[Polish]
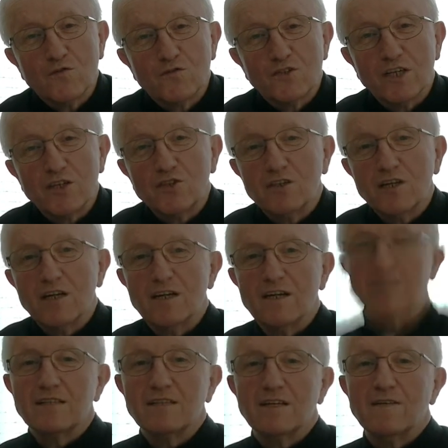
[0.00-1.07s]
wcześniej
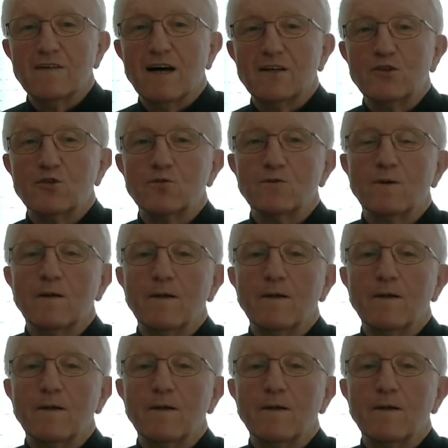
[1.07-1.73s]
lekceważył.